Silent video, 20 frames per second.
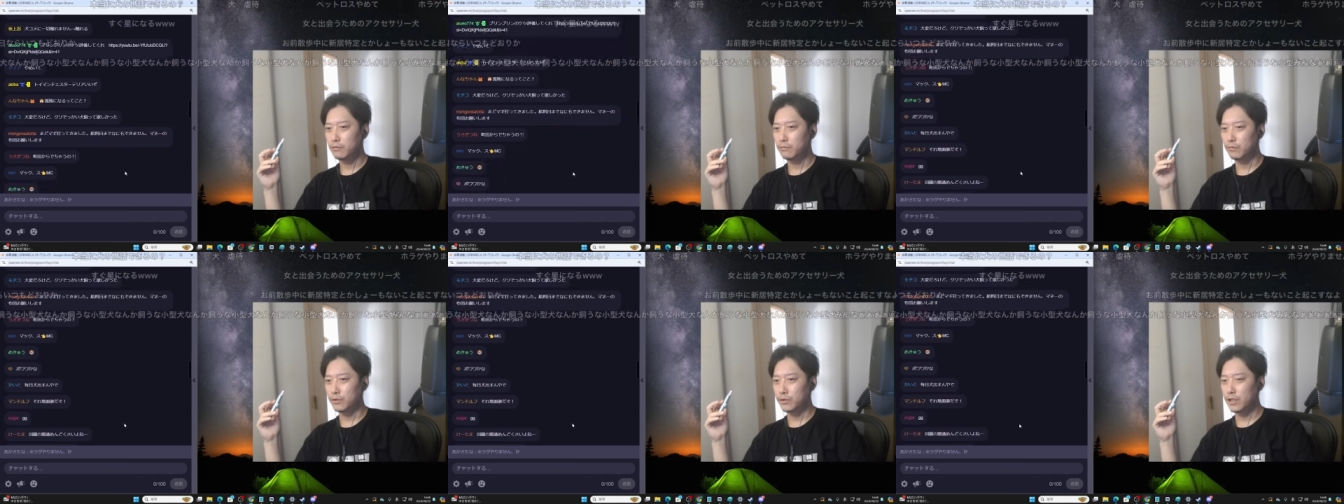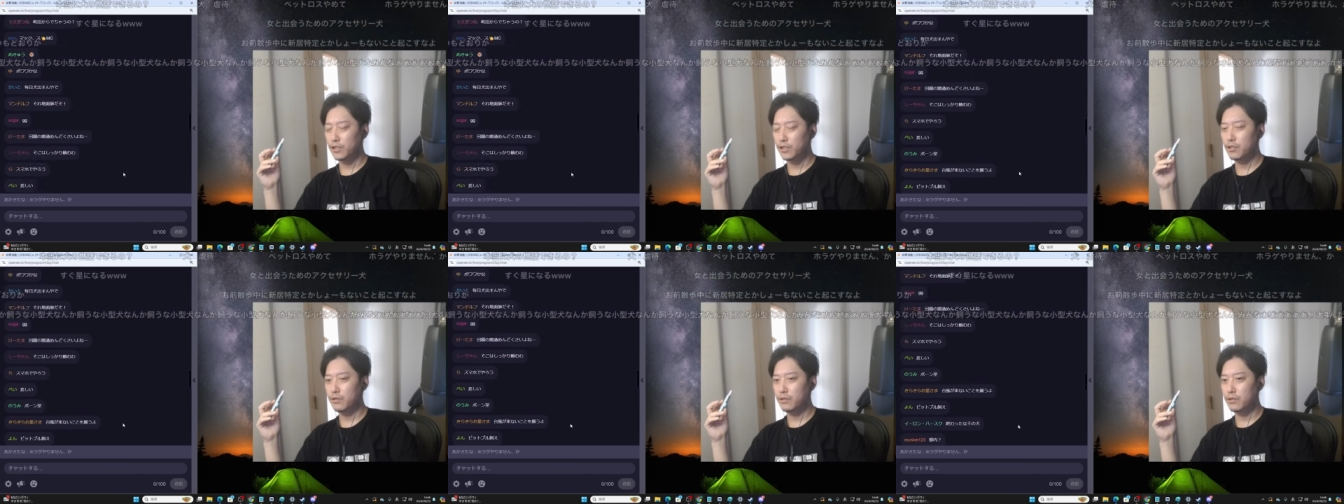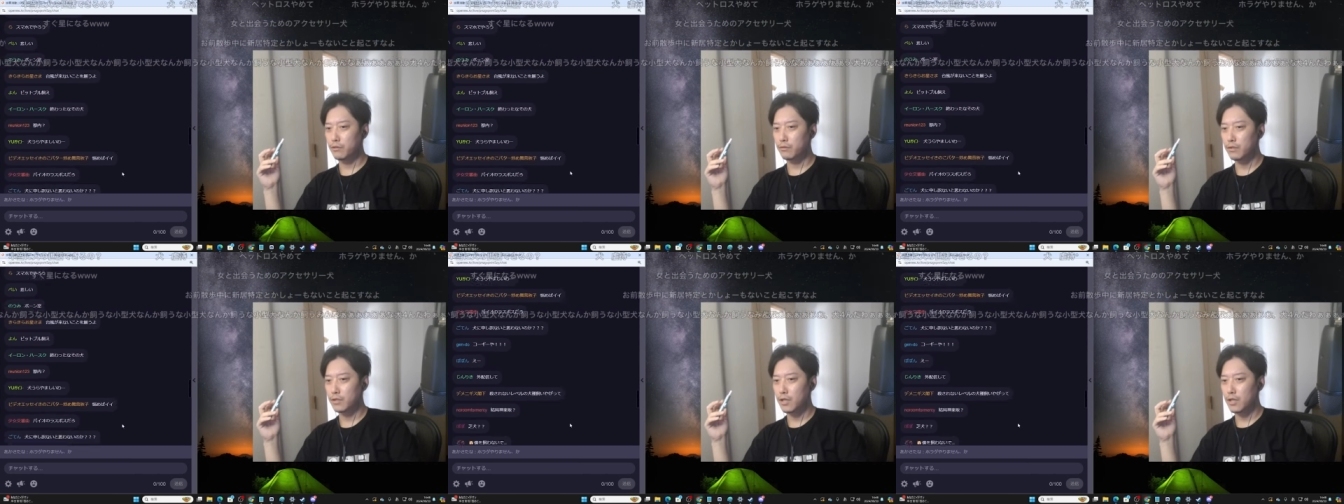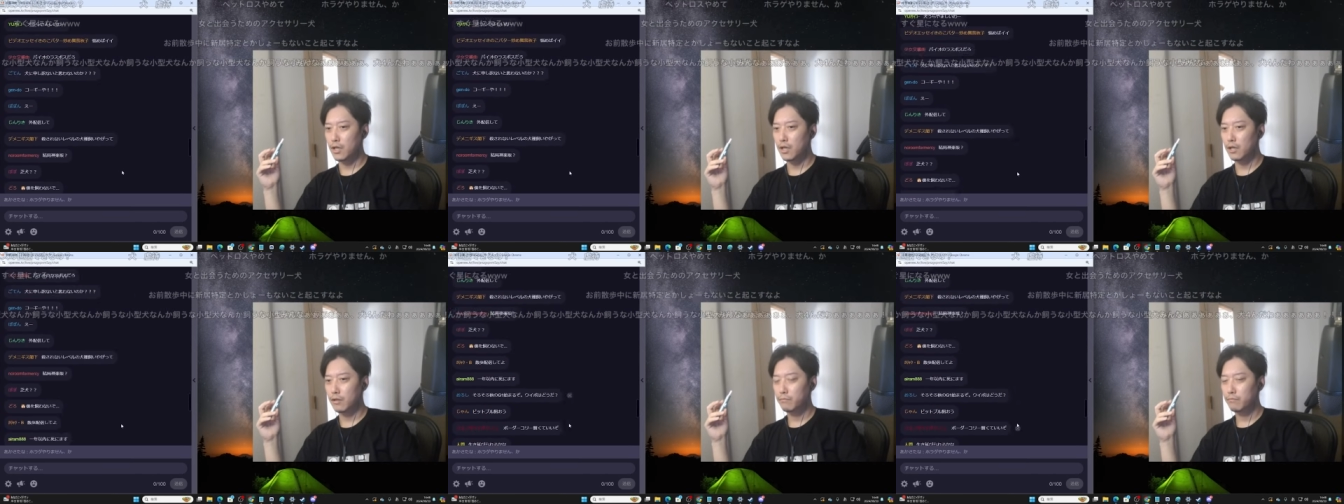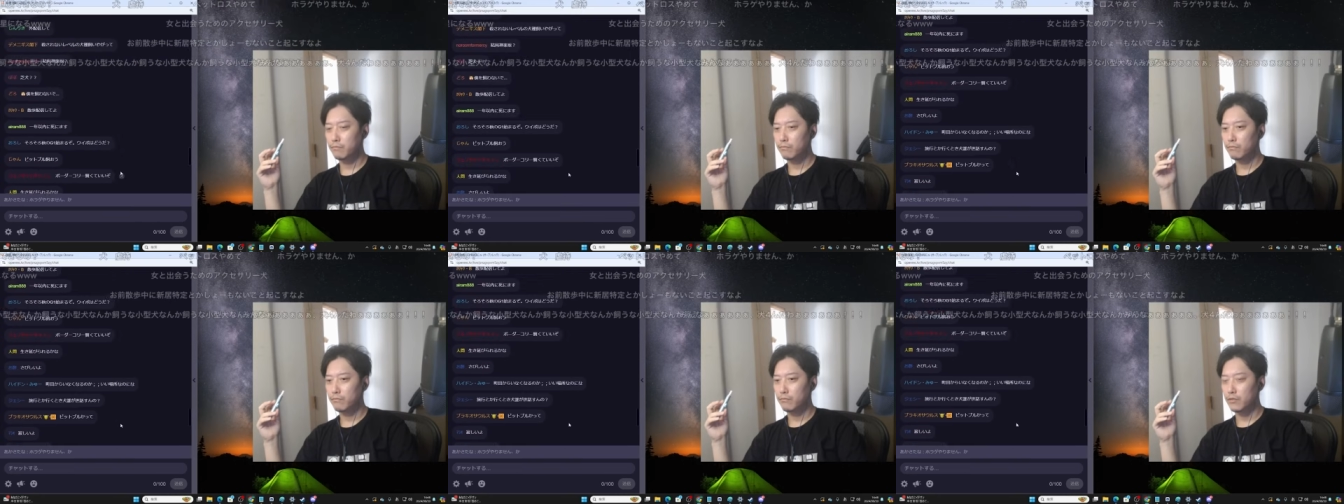難しいんだけどさ
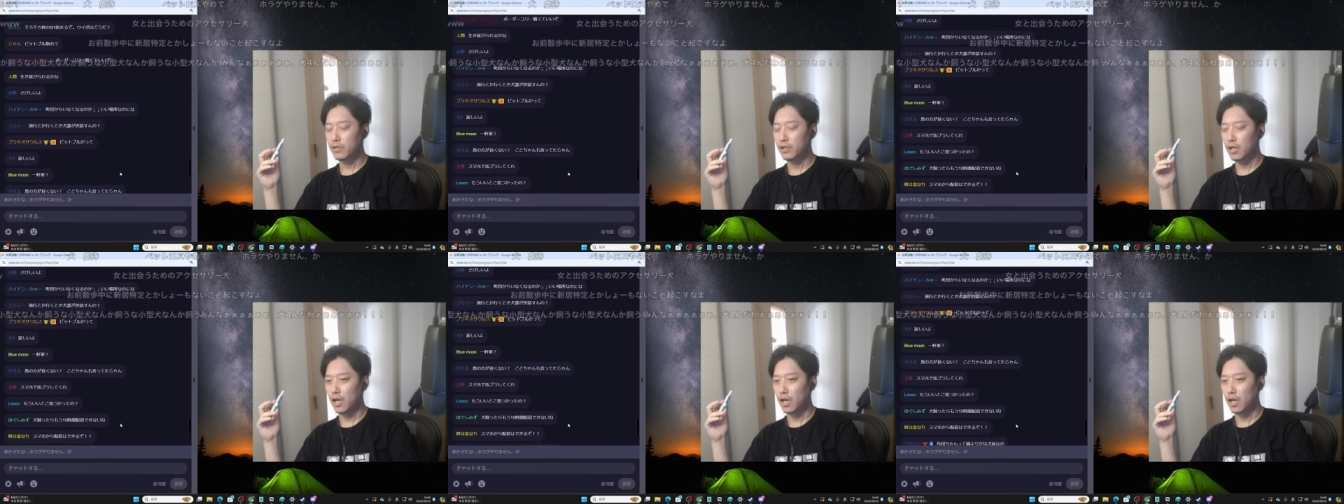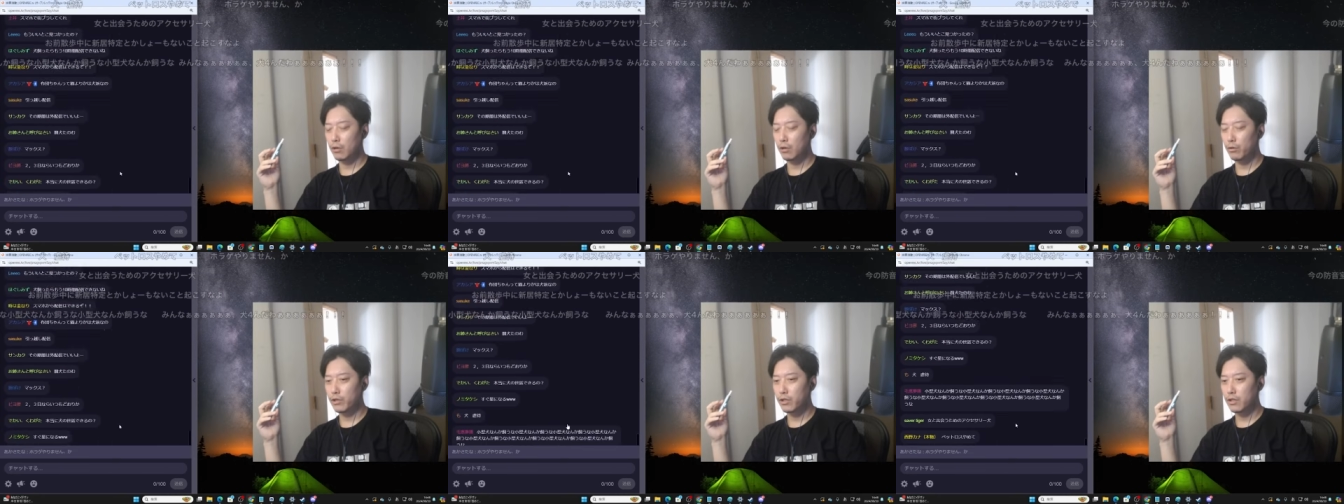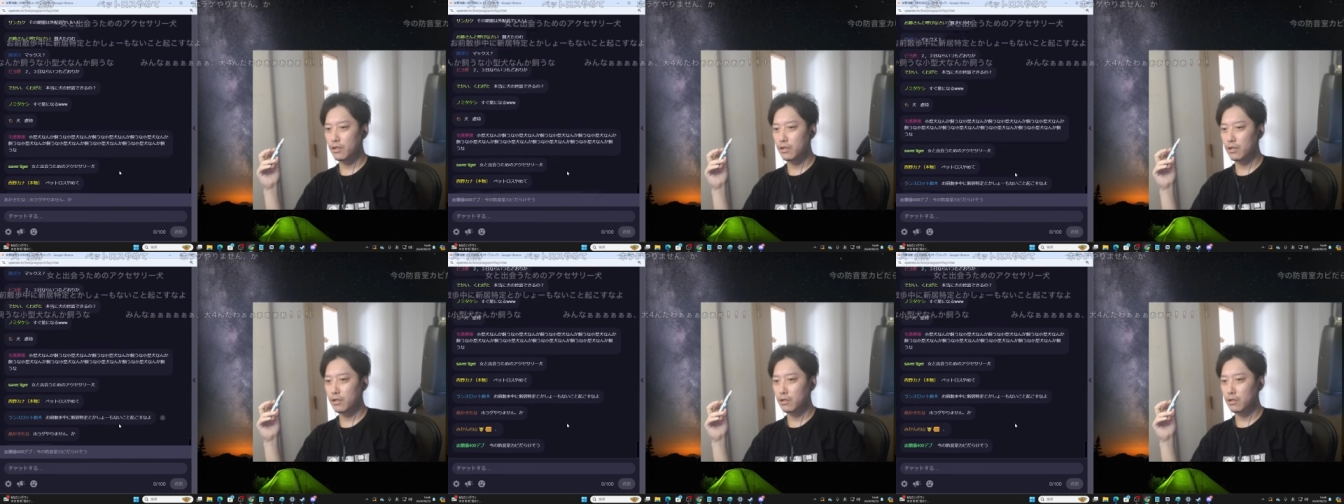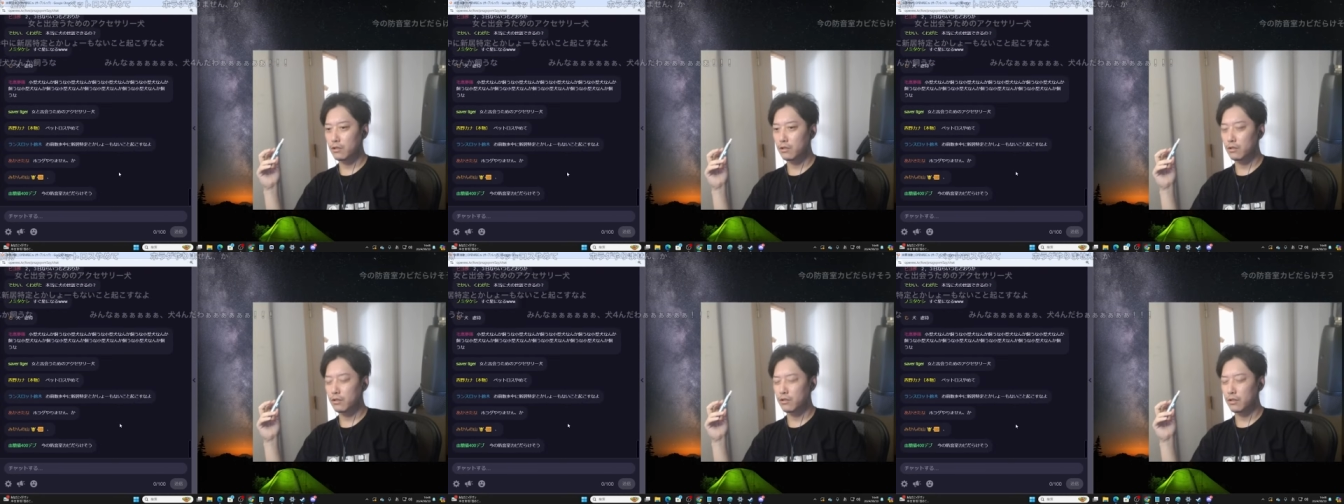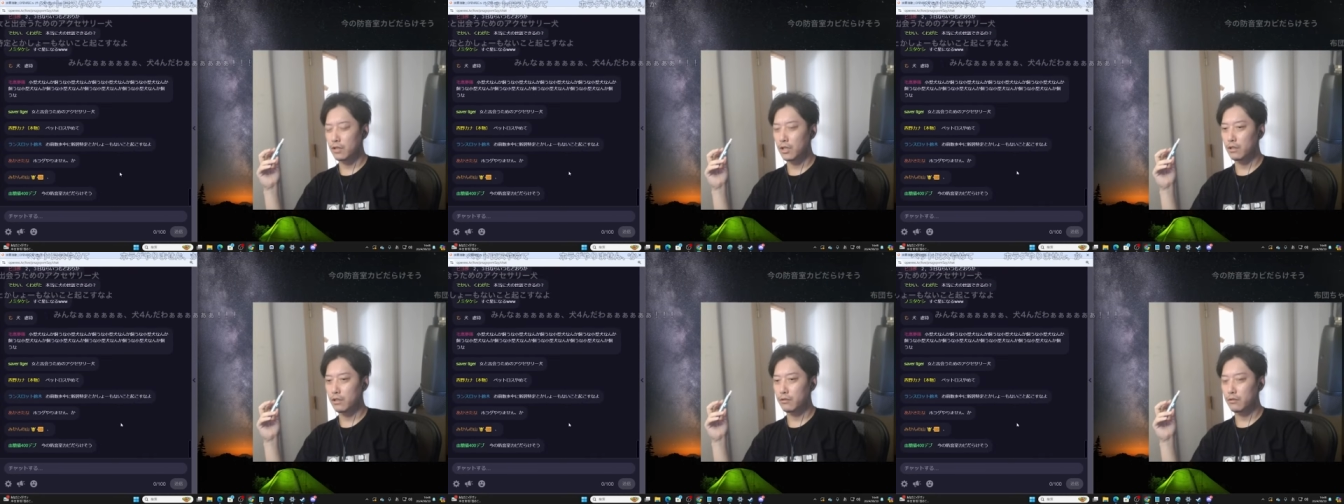なんか母親が
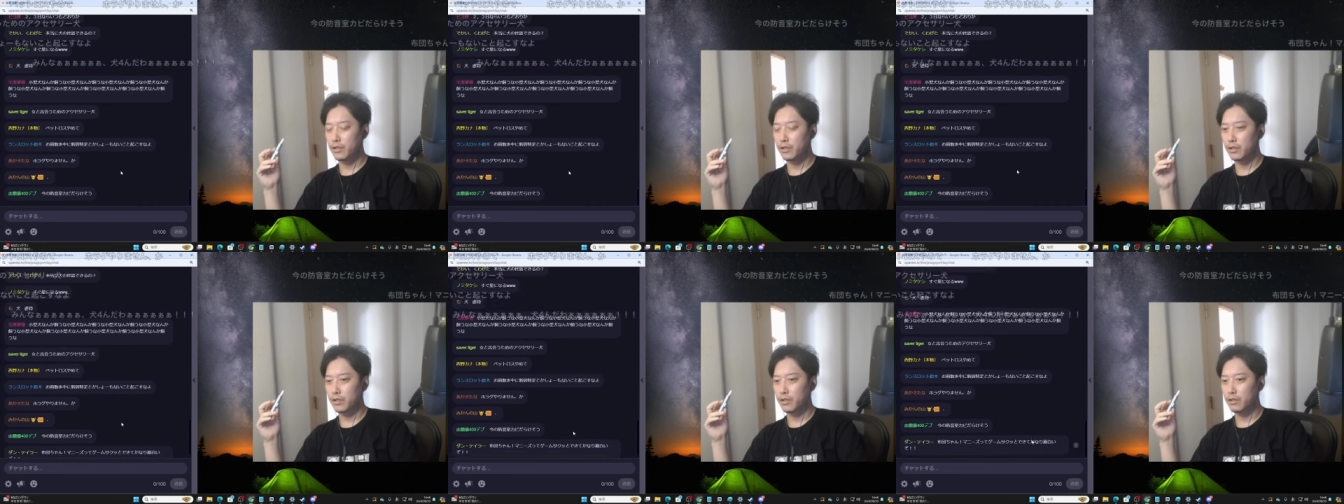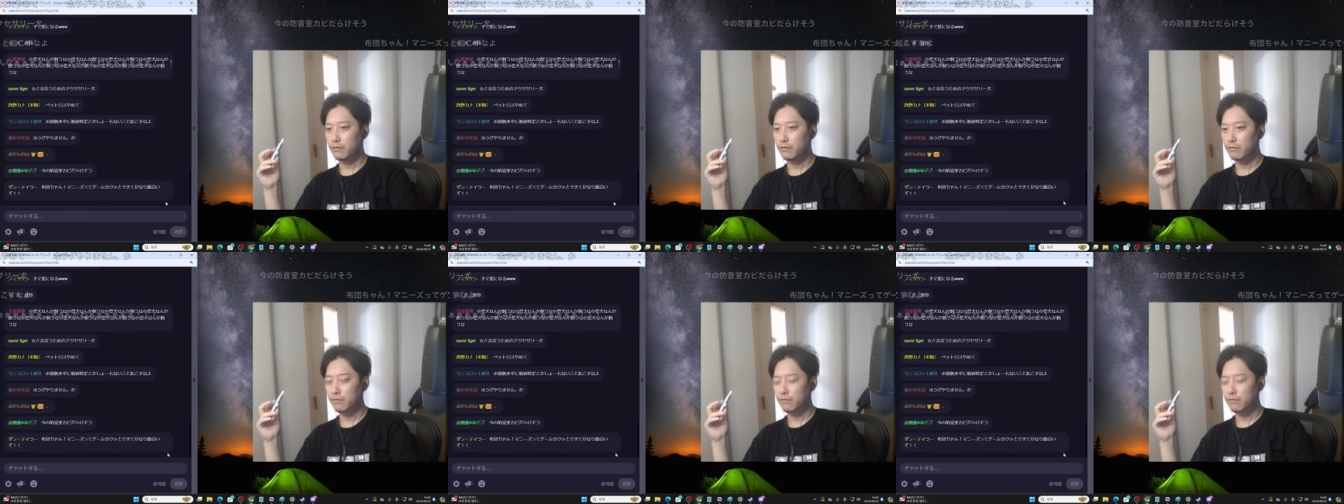がんで